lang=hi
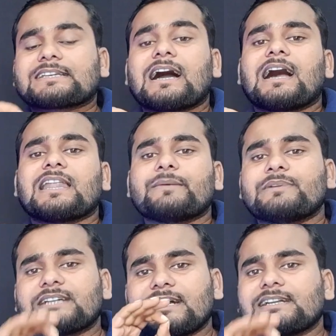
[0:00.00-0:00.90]
इसका
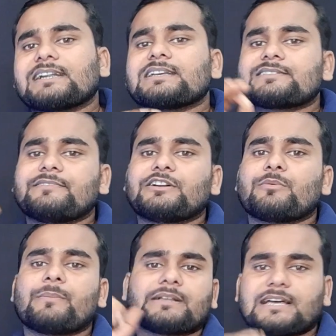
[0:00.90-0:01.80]
अनलिमिटेड ट्रिक इस वीडियो
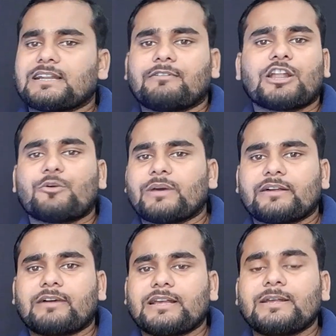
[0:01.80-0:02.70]
में बताने वाला हूँ
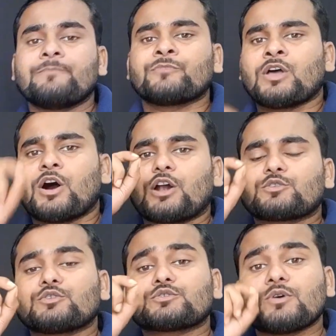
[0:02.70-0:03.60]
मेरे भाई और
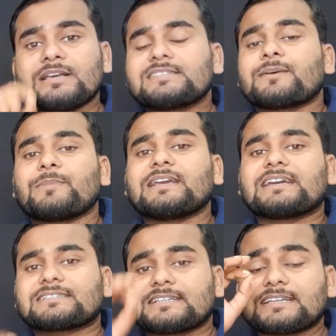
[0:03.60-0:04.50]
दोस्तों इस
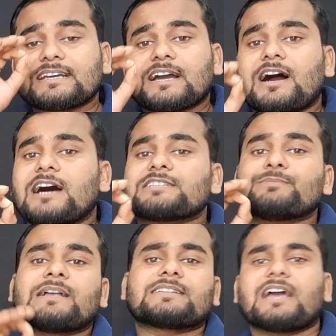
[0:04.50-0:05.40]
एप्लीकेशन की खास
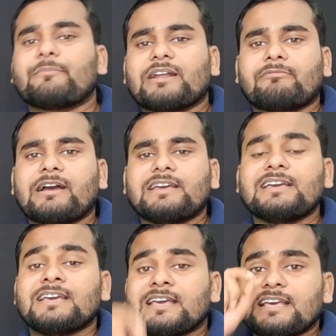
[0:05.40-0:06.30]
बात क्या है मेरे भाई
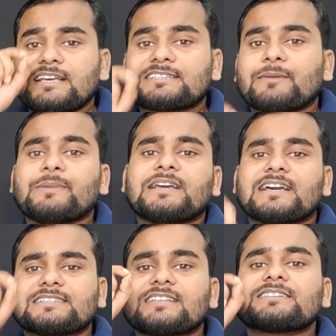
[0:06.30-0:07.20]
इस
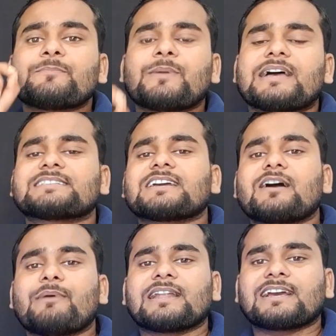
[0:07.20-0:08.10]
एप्लीकेशन से पैसे
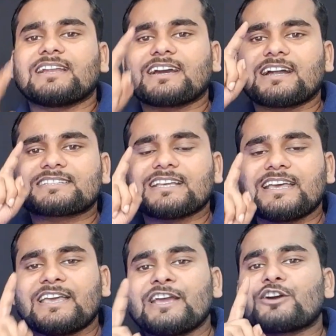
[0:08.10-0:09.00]
कमाने के लिए घर से
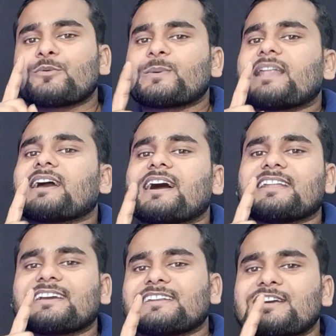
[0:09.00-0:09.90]
एक रुपया
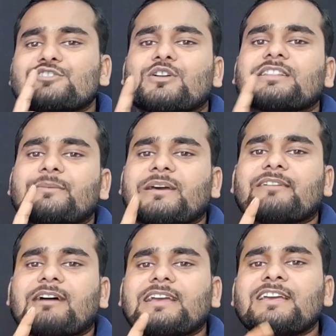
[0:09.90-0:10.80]
लगाने की नहीं जरूरत है
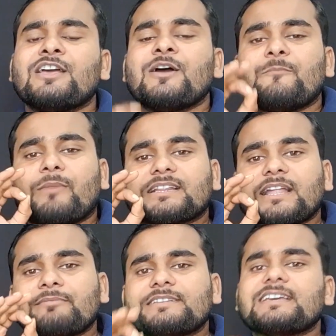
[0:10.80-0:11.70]
मेरे भाई
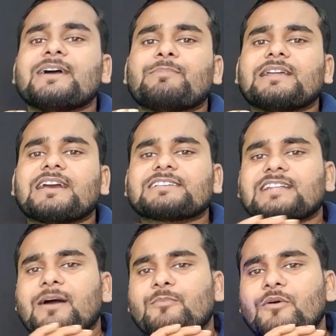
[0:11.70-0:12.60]
मतलब ये
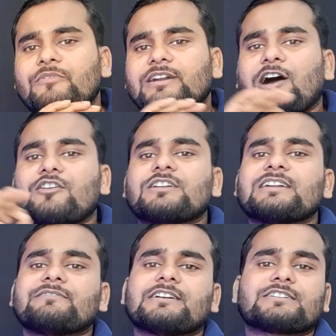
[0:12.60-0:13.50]
एप्लीकेशन आपको विदाउट
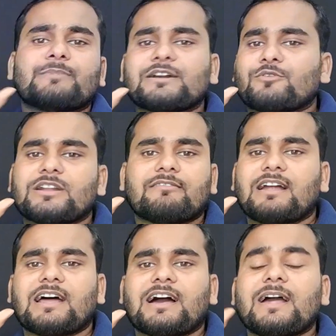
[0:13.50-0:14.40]
इन्वेस्टमेंट होने
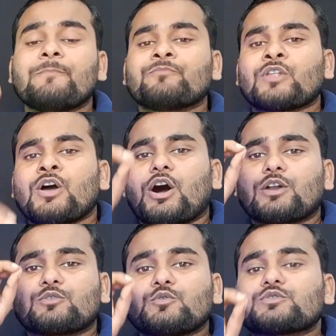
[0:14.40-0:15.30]
वाला है
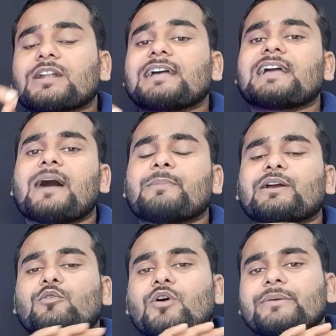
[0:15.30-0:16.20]
और दूसरा यहाँ पे
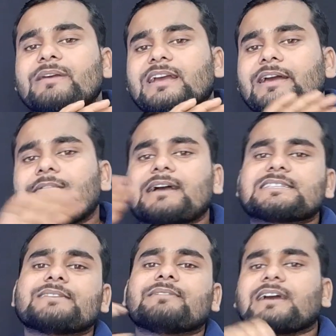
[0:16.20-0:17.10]
कोई भी
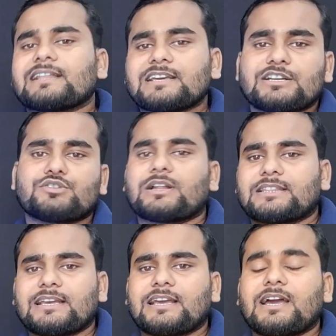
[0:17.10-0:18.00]
के भी करने की जरूरत
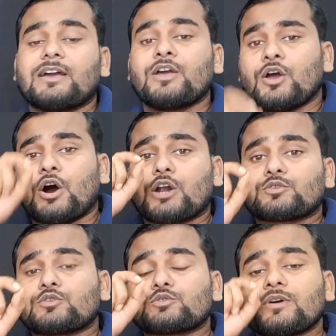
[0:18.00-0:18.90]
नहीं है और
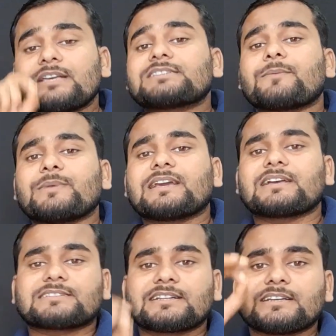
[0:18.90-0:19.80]
दोस्तों इस
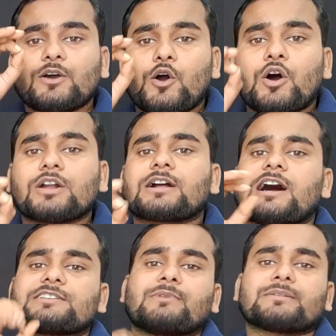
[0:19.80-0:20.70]
एप्लीकेशन की और
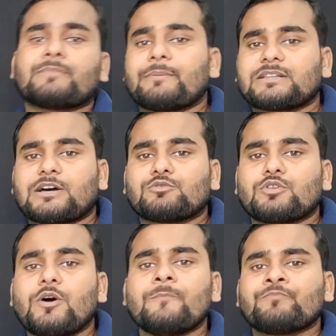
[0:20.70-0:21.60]
खास बात मैं बताऊँ
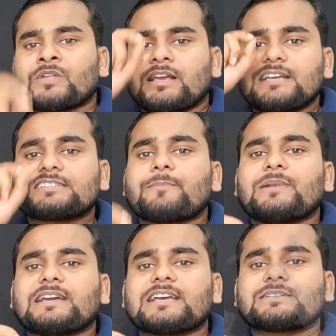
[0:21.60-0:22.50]
तो इस
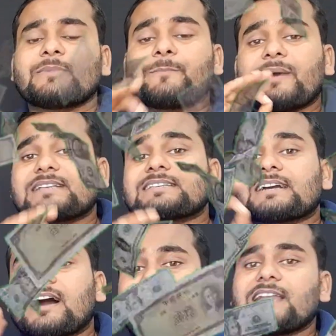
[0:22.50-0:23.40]
एप्लीकेशन में पैसे
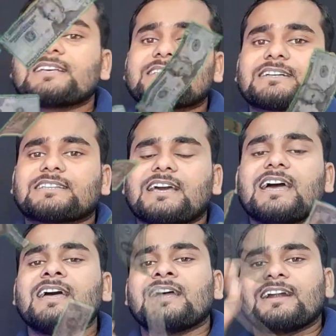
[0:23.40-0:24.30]
कहाँ ले सकते
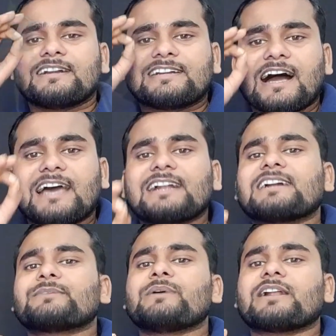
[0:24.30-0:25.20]
हैं
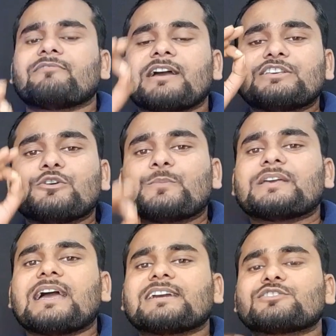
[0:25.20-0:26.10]
डायरेक्ट मेरे भाई
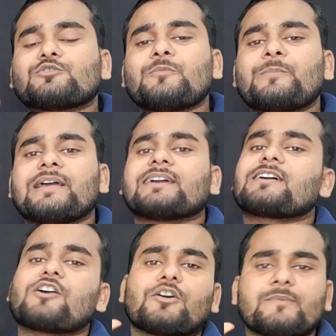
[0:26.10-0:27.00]
यूपीआई के थ्रू बैंक
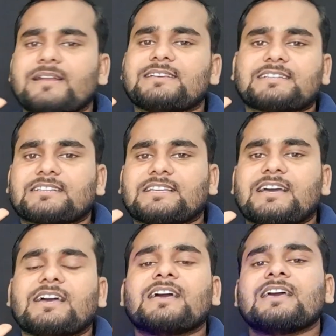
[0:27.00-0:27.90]
अकाउंट में ले सकते
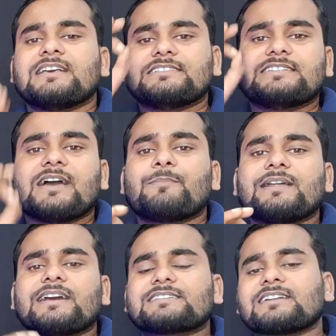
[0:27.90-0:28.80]
हैं ये
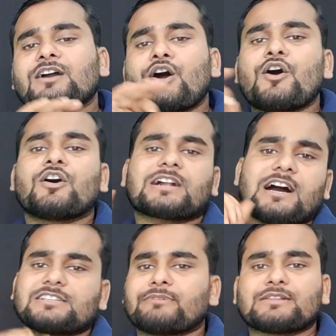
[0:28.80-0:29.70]
एप्लीकेशन का और
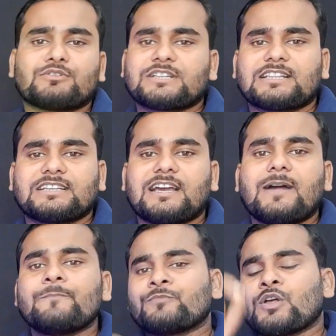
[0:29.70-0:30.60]
खास बात हो जाती
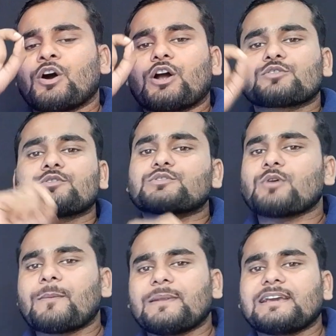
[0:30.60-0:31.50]
है और
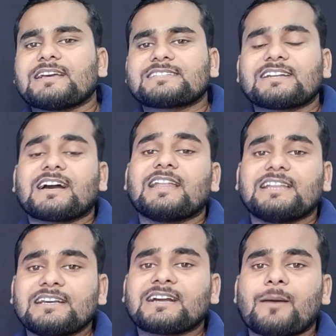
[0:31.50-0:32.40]
दोस्तों एप्लीकेशन का
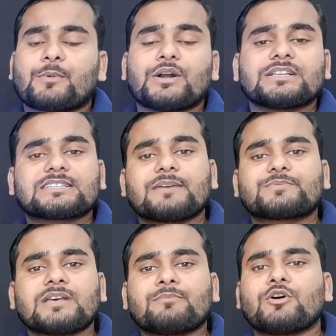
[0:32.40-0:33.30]
लिंक आपको
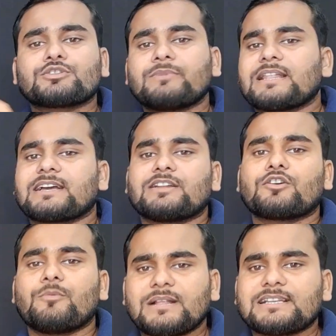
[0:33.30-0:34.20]
डिस्क्रिप्शन बॉक्स में देखने
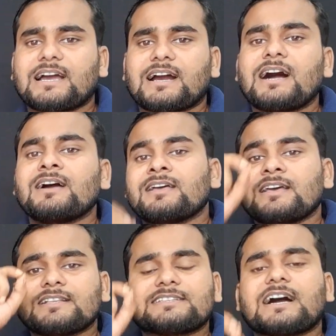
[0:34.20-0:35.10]
को मिल जाएगा
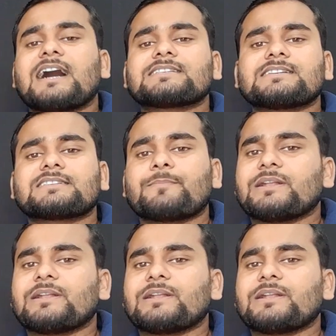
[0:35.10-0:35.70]
जहां से इस